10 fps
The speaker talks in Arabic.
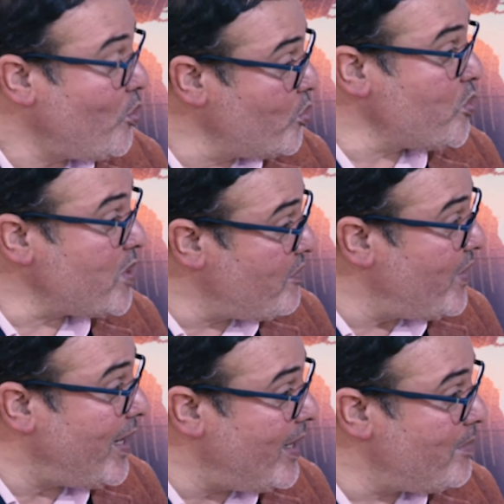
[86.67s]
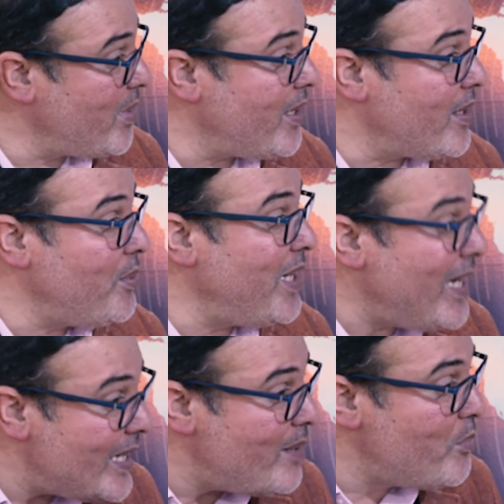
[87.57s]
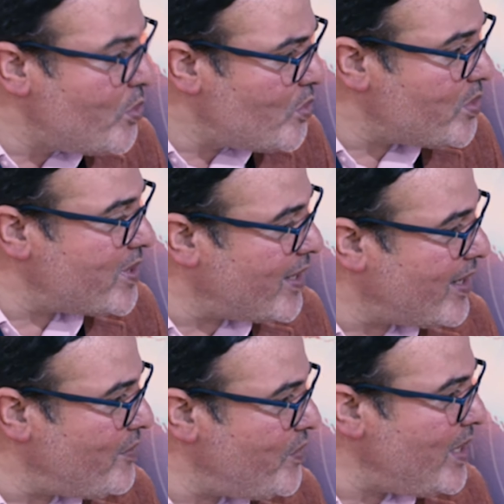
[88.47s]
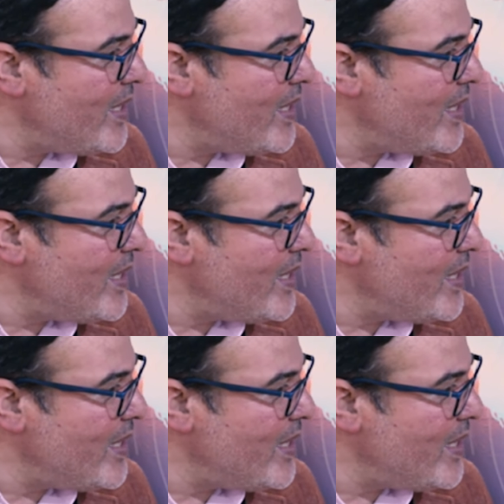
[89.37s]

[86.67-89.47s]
خصوصا في العالم القروي هذا الموروث الثقافي